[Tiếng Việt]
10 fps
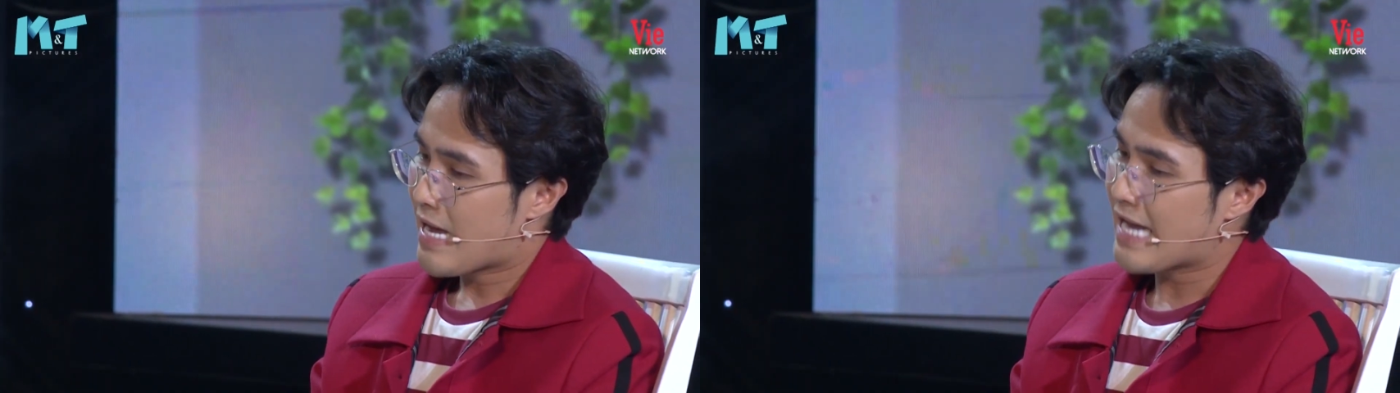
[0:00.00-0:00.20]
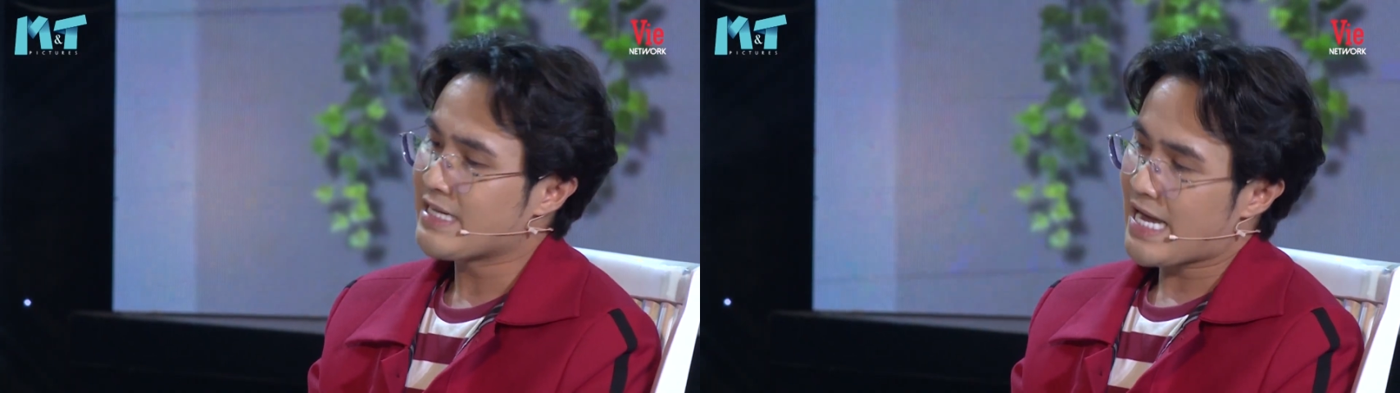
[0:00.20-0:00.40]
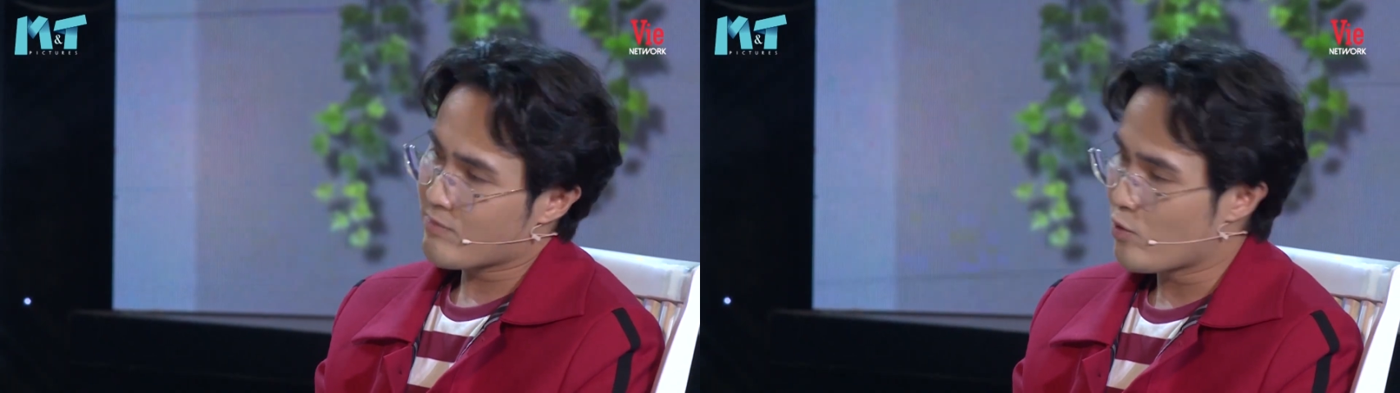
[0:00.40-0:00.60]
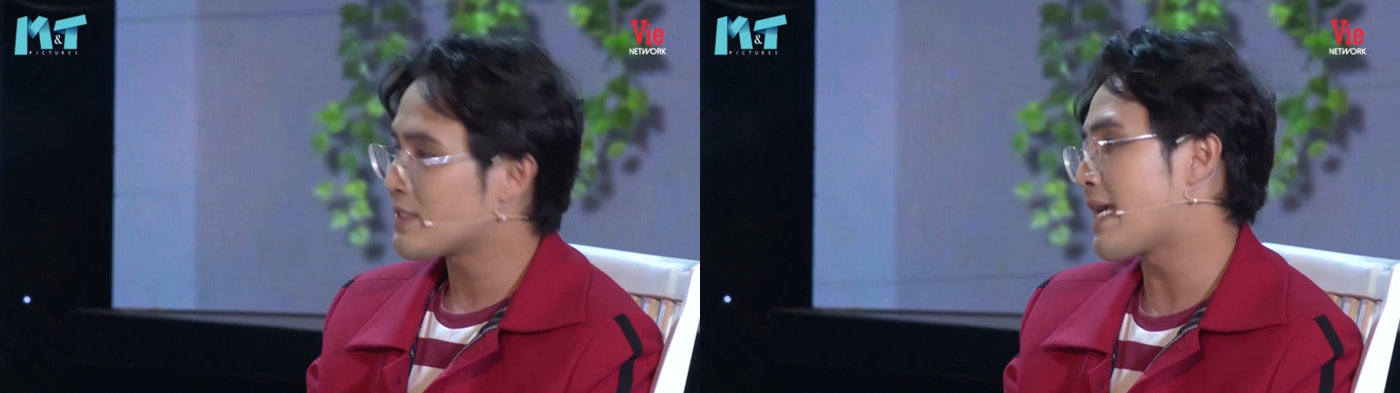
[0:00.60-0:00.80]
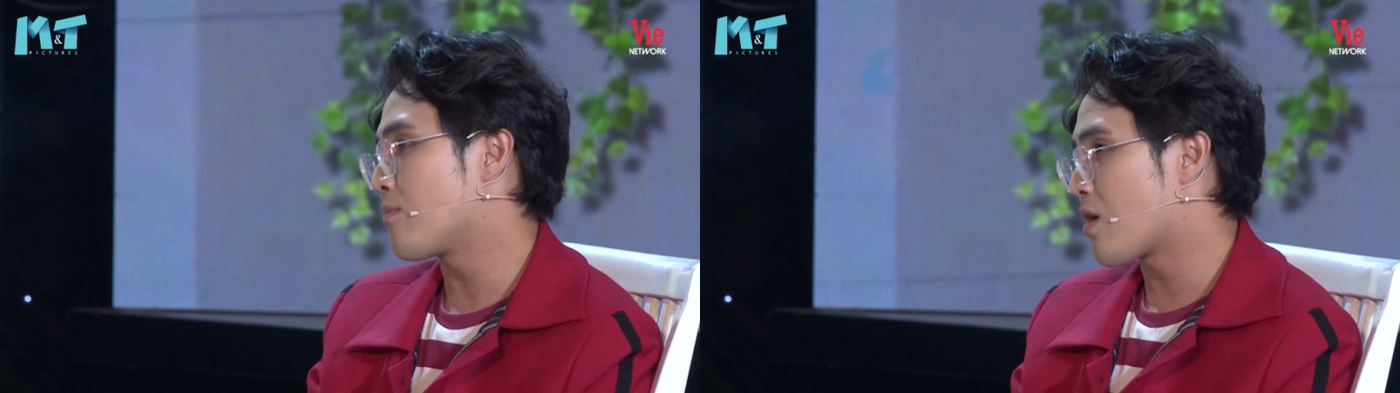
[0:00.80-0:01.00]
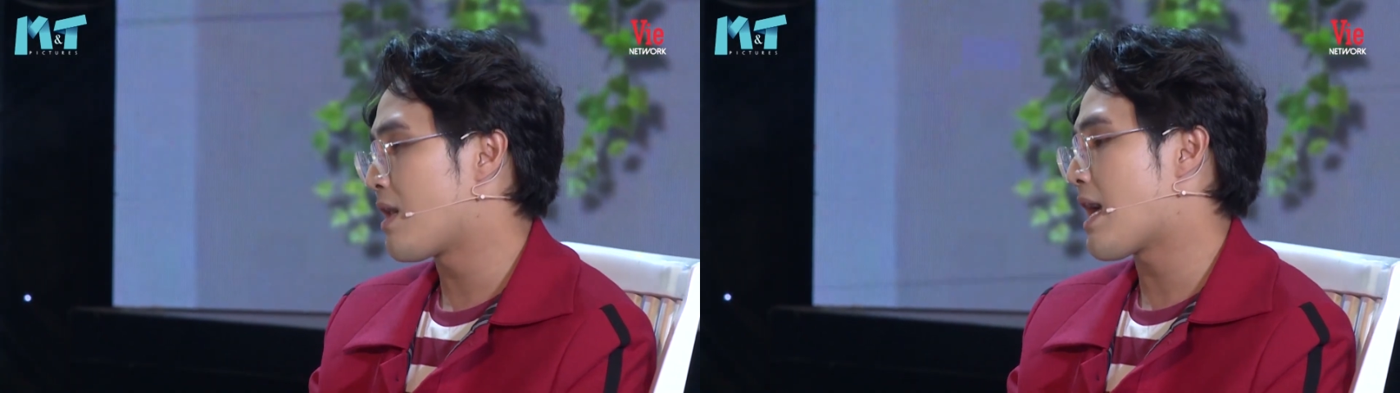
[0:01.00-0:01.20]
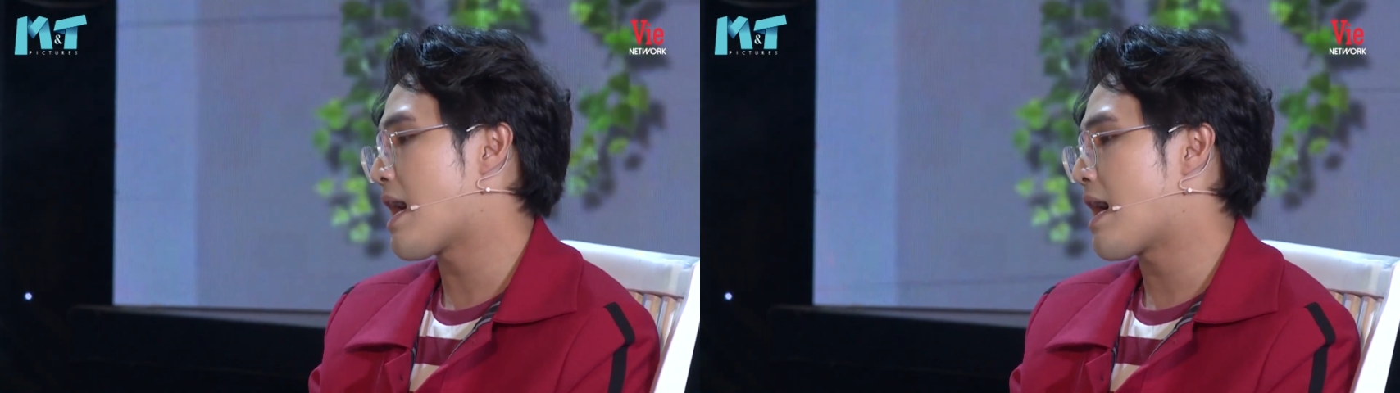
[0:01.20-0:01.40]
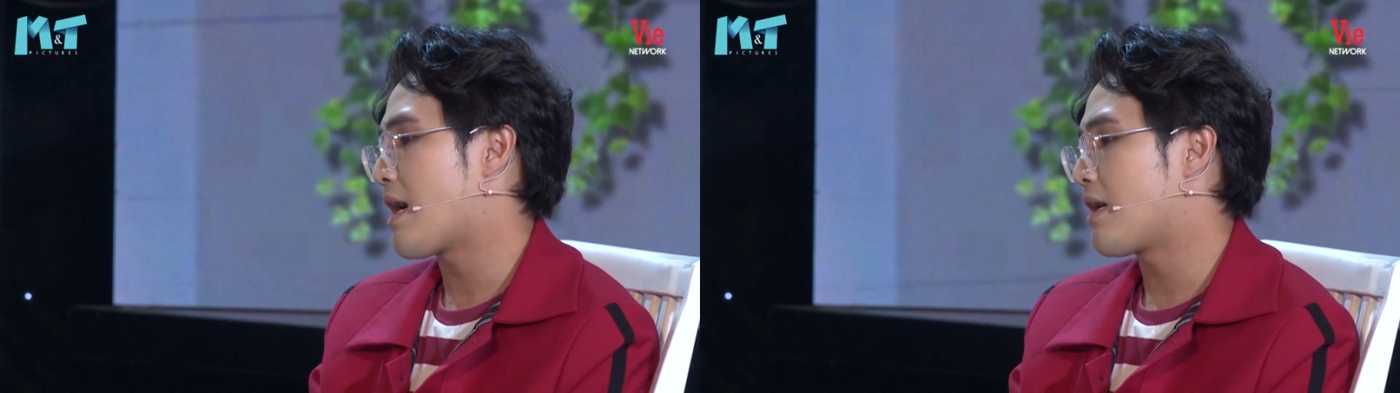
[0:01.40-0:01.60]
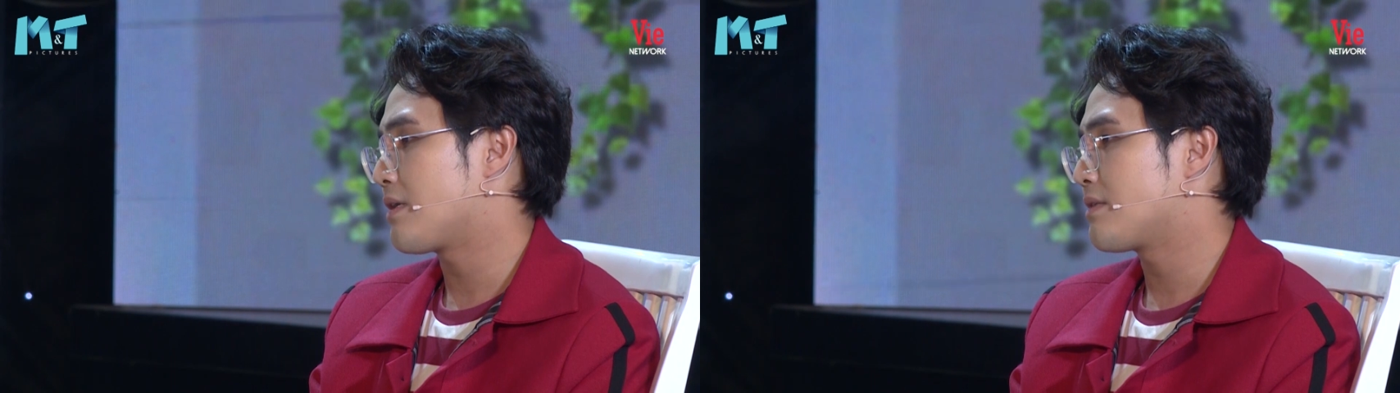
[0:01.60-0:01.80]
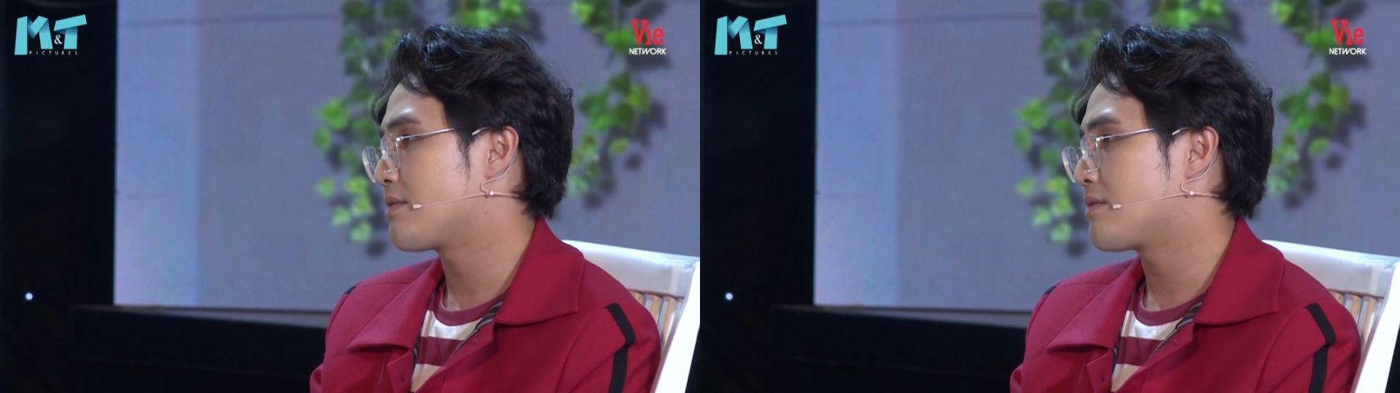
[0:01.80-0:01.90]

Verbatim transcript: anh thì anh muốn xem coi là